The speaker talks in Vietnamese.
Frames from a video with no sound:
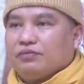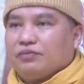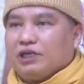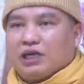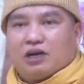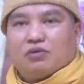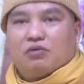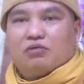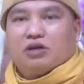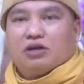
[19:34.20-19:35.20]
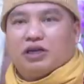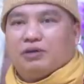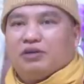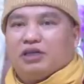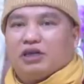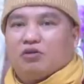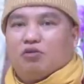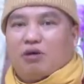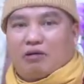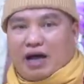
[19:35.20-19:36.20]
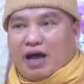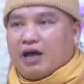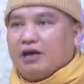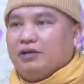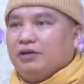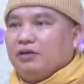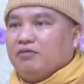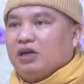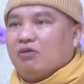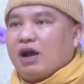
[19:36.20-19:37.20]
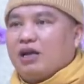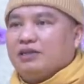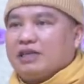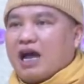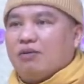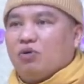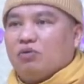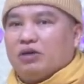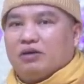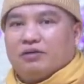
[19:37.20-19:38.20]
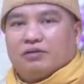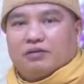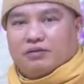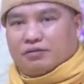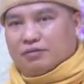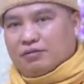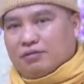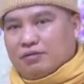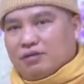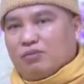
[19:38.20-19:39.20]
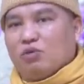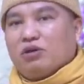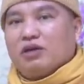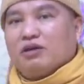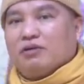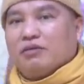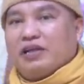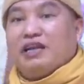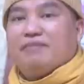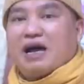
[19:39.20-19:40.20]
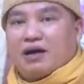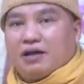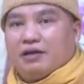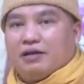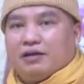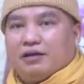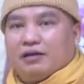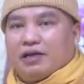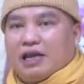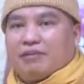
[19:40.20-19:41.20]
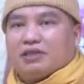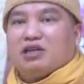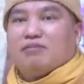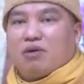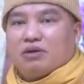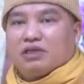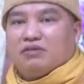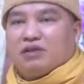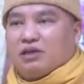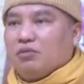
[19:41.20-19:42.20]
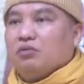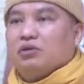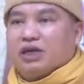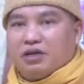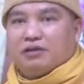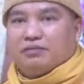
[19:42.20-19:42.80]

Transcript: thế các cụ ờ, nghĩ một tí các cụ bảo à vừa qua là xã múc kìa cho múc cái đền măng để làm cái sân bóng sân vận động của dân